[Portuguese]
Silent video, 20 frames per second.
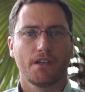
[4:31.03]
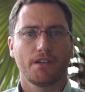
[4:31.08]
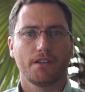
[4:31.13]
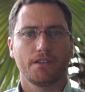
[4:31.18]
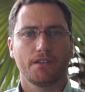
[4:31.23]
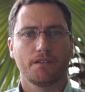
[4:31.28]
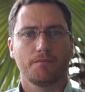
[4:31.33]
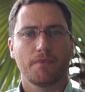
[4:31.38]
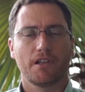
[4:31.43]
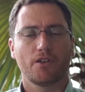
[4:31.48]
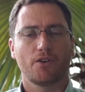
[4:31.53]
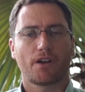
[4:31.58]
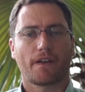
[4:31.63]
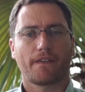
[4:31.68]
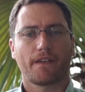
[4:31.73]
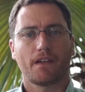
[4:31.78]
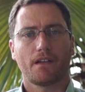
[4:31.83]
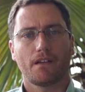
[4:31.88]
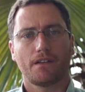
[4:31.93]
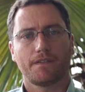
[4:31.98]
e melhora
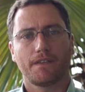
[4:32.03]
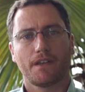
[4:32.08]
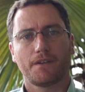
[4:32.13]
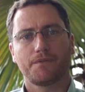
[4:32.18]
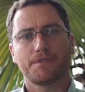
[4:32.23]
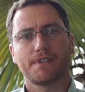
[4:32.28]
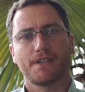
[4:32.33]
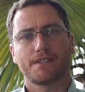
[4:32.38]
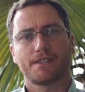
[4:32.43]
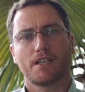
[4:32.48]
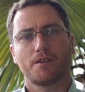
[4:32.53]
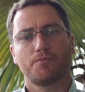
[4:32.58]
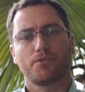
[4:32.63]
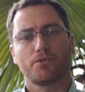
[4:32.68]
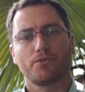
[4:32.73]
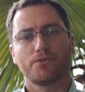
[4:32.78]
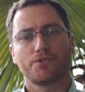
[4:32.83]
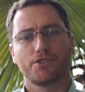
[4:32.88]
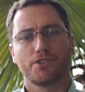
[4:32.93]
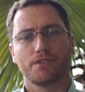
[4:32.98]
da, da eficiência
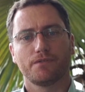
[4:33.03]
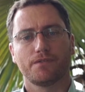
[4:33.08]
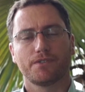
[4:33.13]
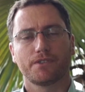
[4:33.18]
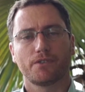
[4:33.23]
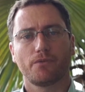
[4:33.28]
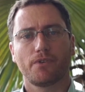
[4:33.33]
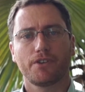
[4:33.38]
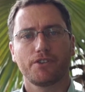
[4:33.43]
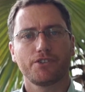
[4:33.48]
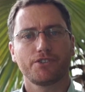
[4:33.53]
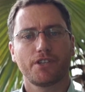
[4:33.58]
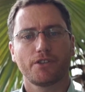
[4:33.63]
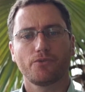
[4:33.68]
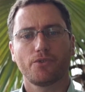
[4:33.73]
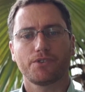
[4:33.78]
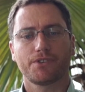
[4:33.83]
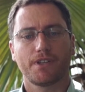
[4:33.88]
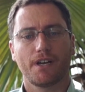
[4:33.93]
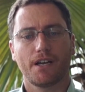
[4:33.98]
reprodutiva. Então, o que a gente tem
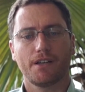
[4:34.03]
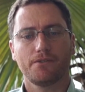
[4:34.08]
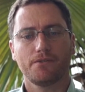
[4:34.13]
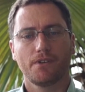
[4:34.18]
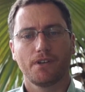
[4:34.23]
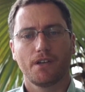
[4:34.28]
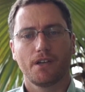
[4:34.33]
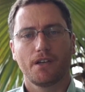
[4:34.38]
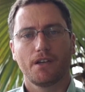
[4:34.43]
notado